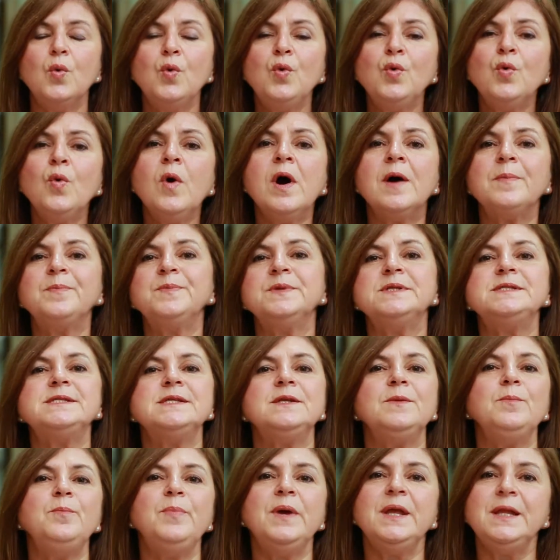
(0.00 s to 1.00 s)
Uyku
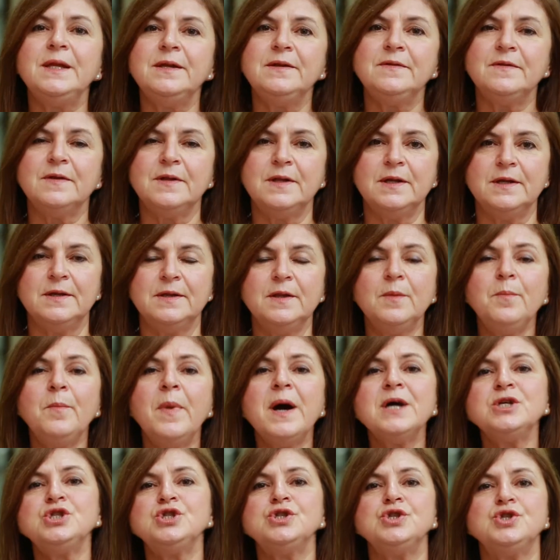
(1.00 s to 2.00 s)
apnesinin belirtilerini
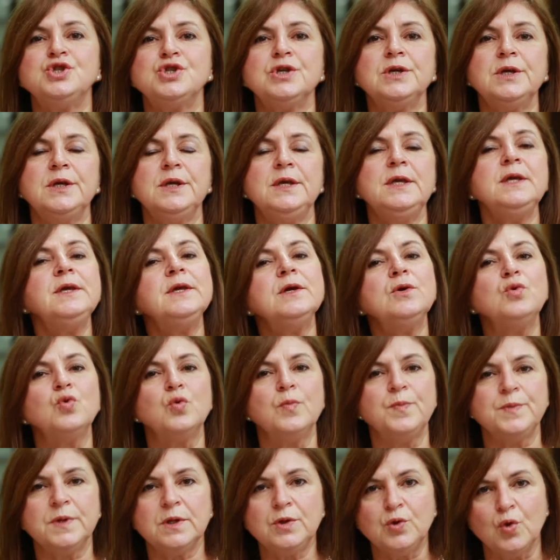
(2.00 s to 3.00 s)
başlıca iki
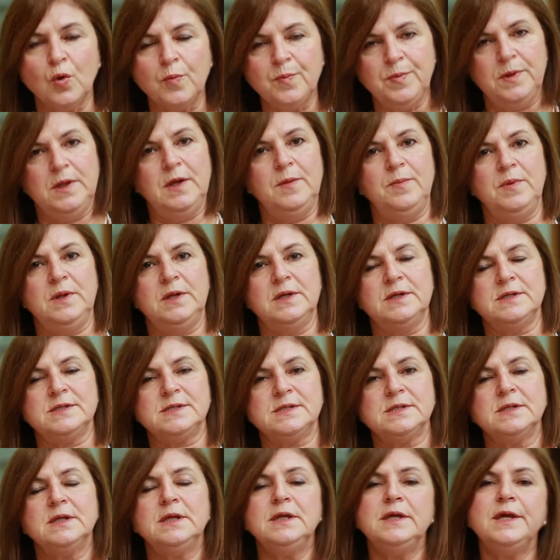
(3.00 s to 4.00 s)
grupta
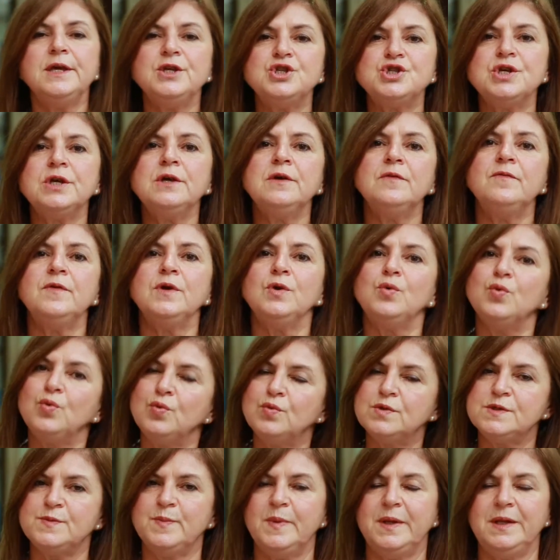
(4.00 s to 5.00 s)
toplayabiliriz. Gece ve
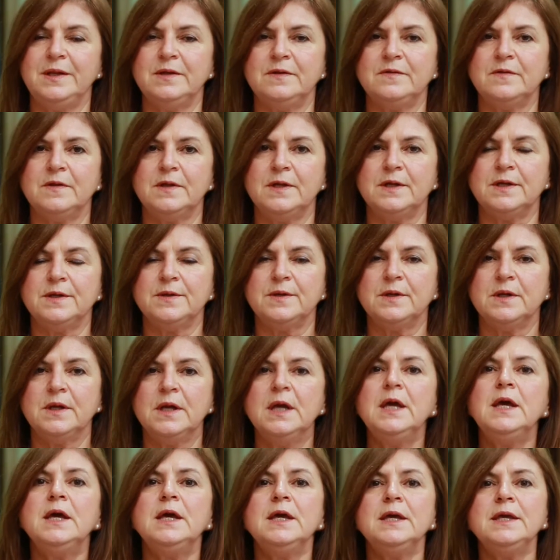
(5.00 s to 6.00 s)
gündüz belirtileri.
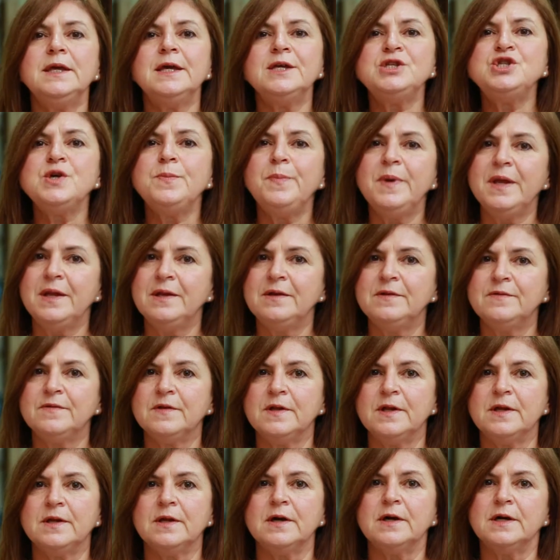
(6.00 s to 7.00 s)
Gece
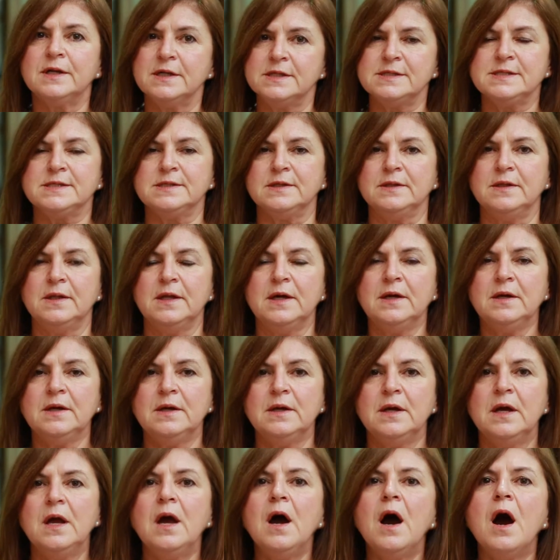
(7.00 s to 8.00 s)
belirtileri arasında
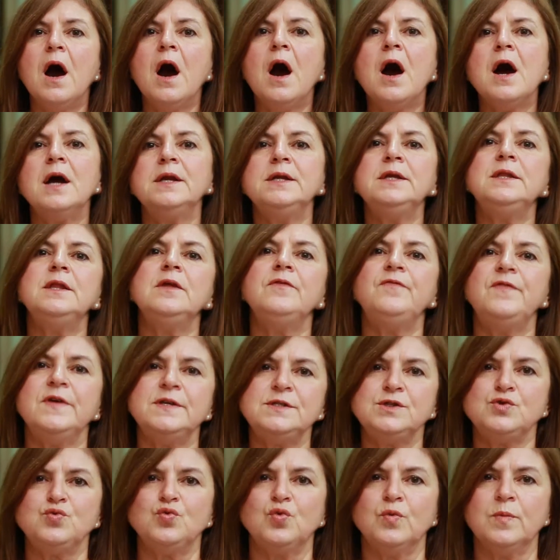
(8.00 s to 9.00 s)
ani
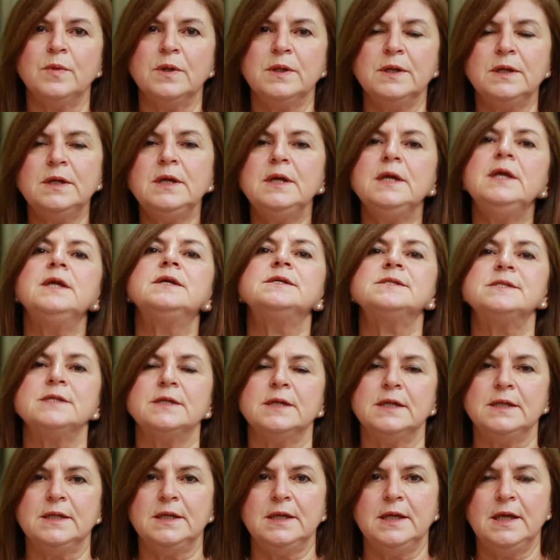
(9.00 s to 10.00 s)
nefes durmaları ilk
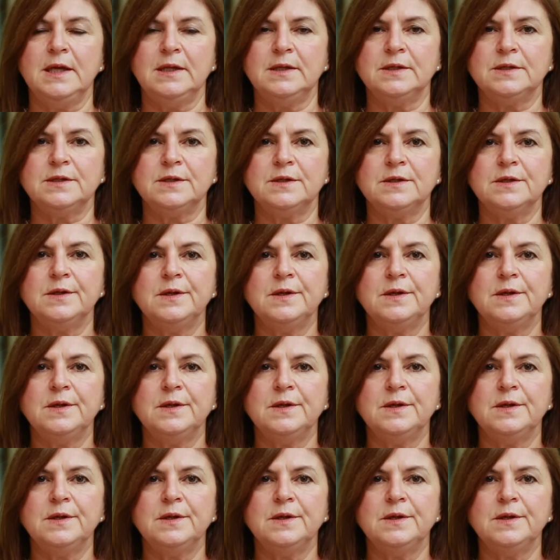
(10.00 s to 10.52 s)
sırada gelir.